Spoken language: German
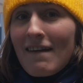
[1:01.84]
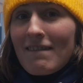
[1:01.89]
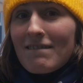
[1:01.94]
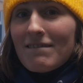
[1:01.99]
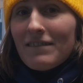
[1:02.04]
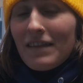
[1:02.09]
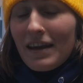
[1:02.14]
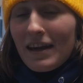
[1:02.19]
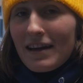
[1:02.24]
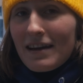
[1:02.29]

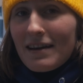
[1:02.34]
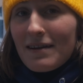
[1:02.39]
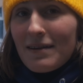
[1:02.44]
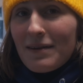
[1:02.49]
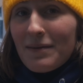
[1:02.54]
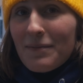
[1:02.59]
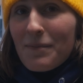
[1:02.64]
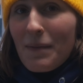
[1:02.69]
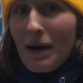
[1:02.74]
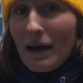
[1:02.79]

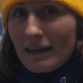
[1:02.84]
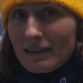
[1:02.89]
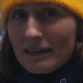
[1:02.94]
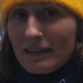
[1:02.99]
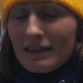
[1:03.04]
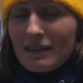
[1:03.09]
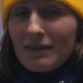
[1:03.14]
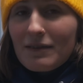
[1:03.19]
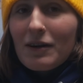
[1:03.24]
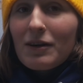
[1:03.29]
Wir machen
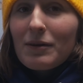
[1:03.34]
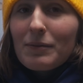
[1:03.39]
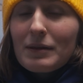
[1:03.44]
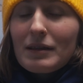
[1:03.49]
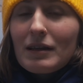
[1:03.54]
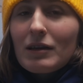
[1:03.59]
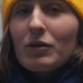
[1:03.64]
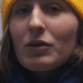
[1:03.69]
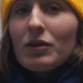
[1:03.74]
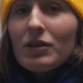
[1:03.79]
diese Woche mit
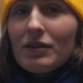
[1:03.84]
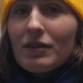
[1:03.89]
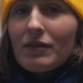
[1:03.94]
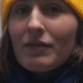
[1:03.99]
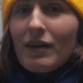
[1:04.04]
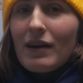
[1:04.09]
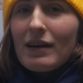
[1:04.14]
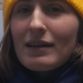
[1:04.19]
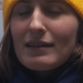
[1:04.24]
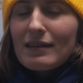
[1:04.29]
der Küche
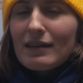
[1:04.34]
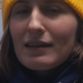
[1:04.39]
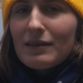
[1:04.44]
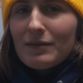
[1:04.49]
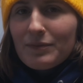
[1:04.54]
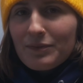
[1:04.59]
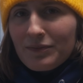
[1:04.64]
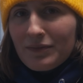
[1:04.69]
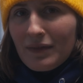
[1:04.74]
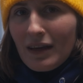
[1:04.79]
weiter.
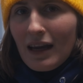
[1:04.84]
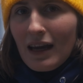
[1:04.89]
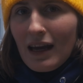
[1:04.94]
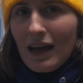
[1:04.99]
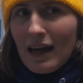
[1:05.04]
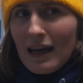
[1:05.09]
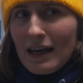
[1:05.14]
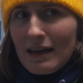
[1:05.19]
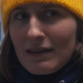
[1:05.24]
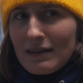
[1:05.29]

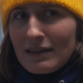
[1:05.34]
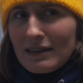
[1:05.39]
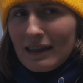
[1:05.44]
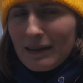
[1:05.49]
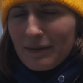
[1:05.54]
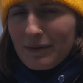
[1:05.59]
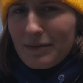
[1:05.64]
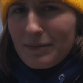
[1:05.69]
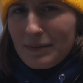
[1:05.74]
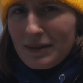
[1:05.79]
Da
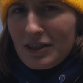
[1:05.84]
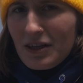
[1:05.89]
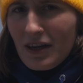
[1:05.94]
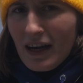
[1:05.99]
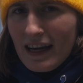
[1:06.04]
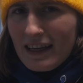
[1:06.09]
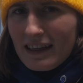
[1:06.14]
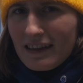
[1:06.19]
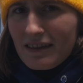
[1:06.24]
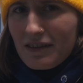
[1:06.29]
gibt es nämlich noch
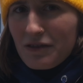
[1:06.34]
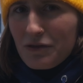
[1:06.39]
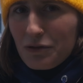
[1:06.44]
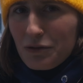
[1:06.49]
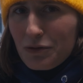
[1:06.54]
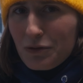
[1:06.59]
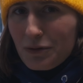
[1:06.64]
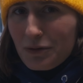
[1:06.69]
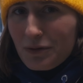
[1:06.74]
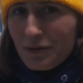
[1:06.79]
einiges zu
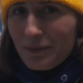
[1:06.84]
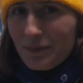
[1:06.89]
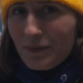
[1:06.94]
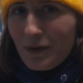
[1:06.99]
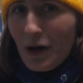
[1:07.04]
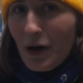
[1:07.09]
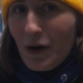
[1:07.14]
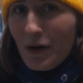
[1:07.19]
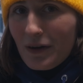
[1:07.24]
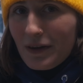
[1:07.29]
tun
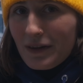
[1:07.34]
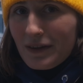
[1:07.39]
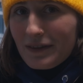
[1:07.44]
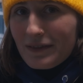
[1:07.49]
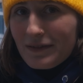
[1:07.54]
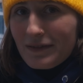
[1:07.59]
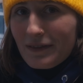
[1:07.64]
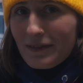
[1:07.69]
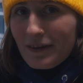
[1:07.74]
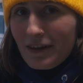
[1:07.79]

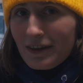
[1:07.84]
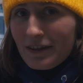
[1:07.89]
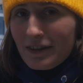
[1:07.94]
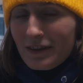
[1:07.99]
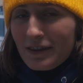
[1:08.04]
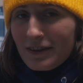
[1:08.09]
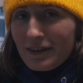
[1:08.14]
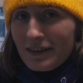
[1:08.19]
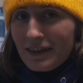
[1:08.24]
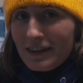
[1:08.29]
und wir wollen die
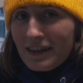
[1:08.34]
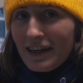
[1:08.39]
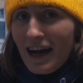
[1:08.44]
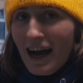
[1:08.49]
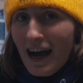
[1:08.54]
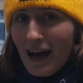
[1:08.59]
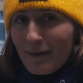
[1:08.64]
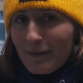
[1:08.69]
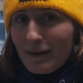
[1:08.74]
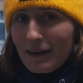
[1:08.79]
Küche
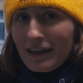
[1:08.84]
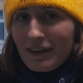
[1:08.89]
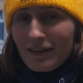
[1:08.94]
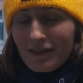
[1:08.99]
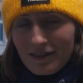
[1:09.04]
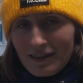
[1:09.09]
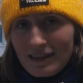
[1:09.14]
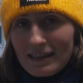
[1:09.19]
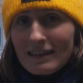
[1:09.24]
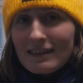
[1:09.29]
aber jetzt
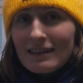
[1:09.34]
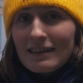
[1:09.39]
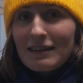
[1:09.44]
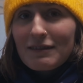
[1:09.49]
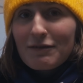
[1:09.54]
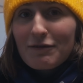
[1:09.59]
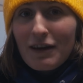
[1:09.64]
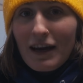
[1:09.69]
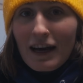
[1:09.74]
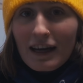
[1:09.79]
so schnell es geht
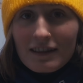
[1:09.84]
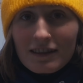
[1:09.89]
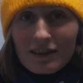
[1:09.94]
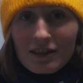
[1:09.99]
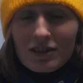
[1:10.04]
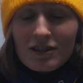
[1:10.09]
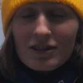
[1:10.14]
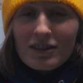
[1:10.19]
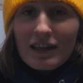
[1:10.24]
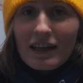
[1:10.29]

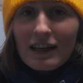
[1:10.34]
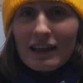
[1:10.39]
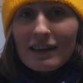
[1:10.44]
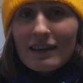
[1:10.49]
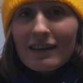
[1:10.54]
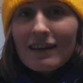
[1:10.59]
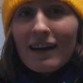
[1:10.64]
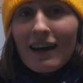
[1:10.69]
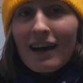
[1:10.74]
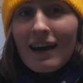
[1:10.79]

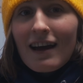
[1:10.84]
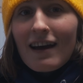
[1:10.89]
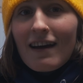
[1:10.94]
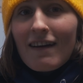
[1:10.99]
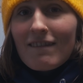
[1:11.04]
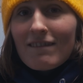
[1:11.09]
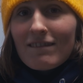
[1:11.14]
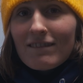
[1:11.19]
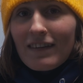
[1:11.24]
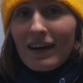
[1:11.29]
fertigstellen,
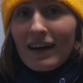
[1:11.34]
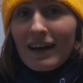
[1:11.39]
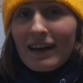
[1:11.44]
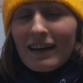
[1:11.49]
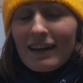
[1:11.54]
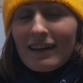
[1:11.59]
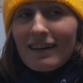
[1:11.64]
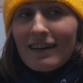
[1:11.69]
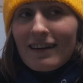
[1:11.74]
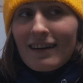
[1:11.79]

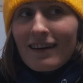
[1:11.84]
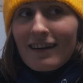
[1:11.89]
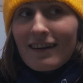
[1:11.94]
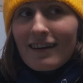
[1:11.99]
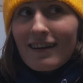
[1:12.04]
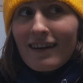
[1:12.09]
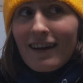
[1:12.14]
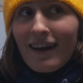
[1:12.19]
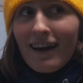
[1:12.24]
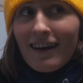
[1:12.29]
weil
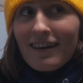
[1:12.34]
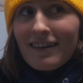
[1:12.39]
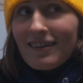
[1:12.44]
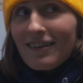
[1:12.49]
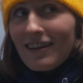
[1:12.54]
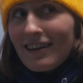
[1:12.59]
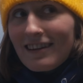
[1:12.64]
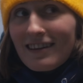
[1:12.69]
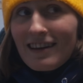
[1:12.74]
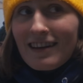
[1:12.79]
ja, das
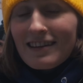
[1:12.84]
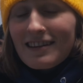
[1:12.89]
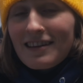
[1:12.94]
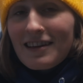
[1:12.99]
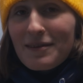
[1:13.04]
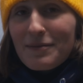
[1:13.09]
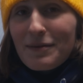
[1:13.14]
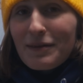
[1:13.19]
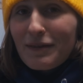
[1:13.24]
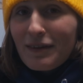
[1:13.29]
wäre das erste
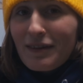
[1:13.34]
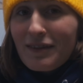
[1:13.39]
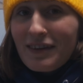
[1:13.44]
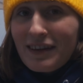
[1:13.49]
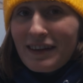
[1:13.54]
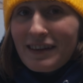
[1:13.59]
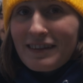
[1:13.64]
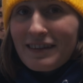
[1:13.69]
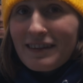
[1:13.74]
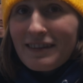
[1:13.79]
Element, was wir
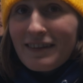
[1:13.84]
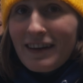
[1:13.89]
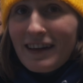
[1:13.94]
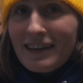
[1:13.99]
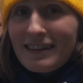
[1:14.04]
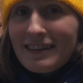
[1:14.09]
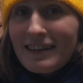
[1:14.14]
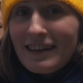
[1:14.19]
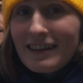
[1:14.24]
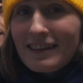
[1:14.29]
richtig
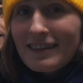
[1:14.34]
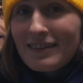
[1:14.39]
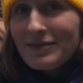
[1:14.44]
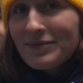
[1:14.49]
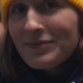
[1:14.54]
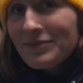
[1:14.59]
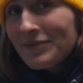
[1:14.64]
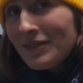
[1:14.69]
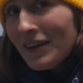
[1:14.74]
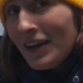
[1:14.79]
fertig hätten.